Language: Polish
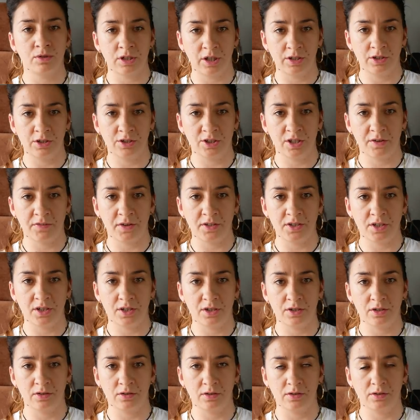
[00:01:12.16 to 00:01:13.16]
dłużej niż
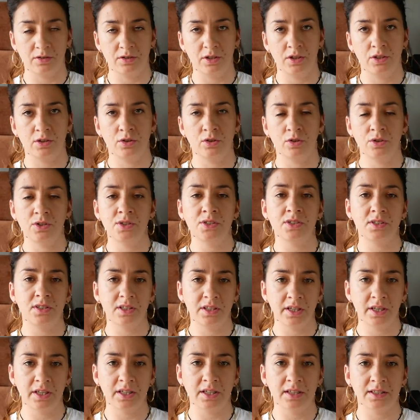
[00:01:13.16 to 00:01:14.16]
90 dni, to
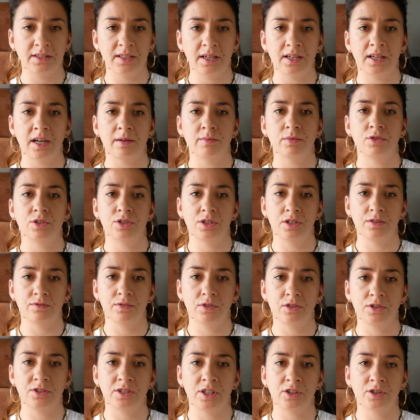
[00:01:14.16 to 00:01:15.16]
istnieje taka
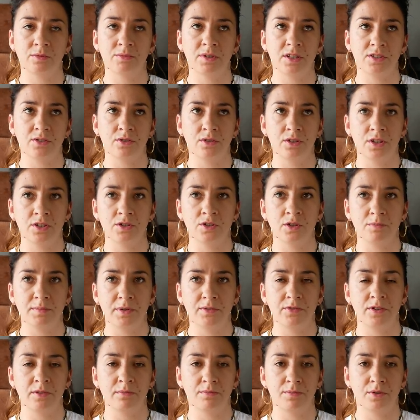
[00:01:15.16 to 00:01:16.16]
możliwość, natomiast no jest to
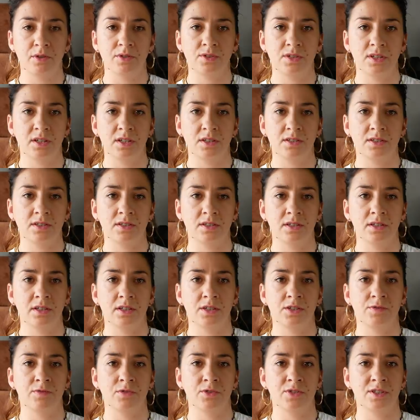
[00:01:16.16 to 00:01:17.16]
pewien proces
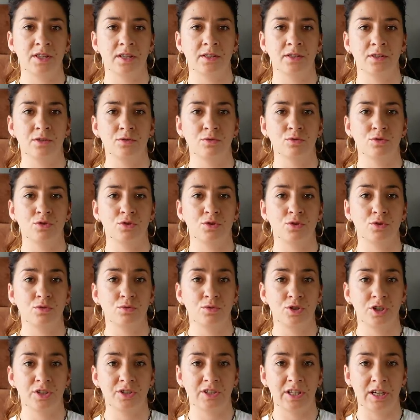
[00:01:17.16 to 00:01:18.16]
e, związany już z
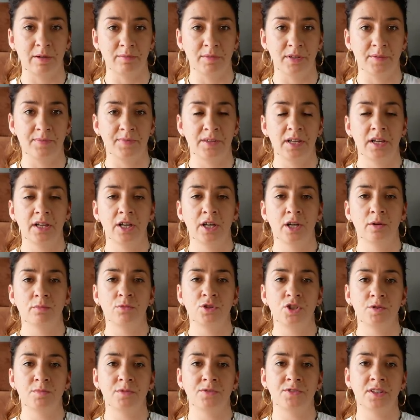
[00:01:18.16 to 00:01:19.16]
urzędami.
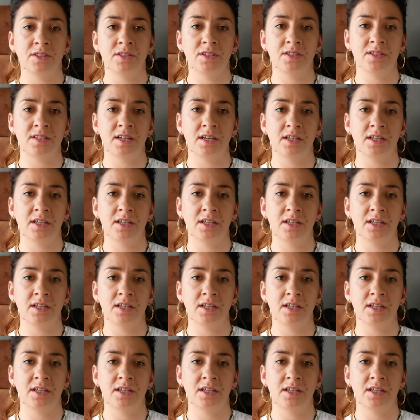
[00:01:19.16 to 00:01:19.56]
Musimy wtedy